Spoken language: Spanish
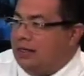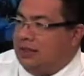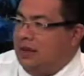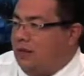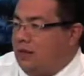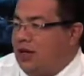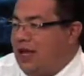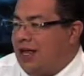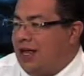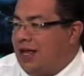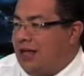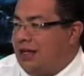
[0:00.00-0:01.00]
se
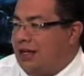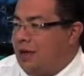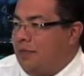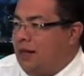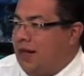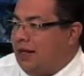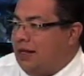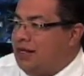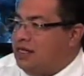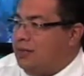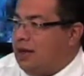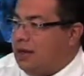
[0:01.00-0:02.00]
podría terminar de
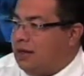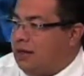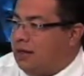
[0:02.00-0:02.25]
desbaratar.